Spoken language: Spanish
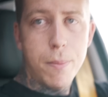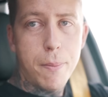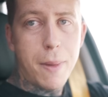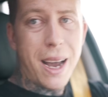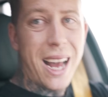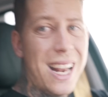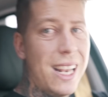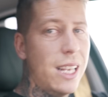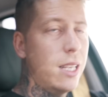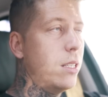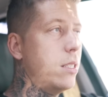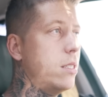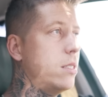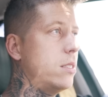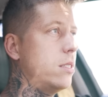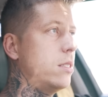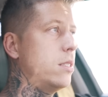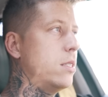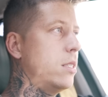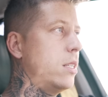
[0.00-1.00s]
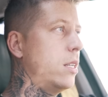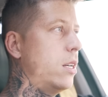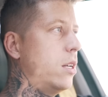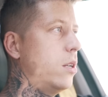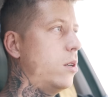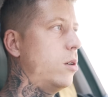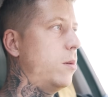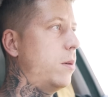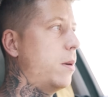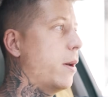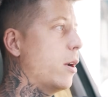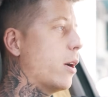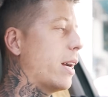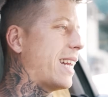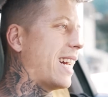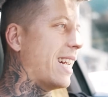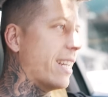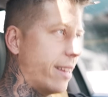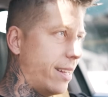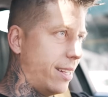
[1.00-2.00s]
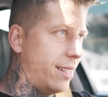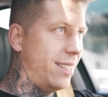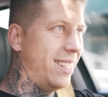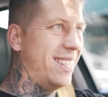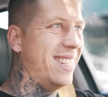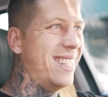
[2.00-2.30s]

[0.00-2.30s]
Mal. Lo primero que tarda.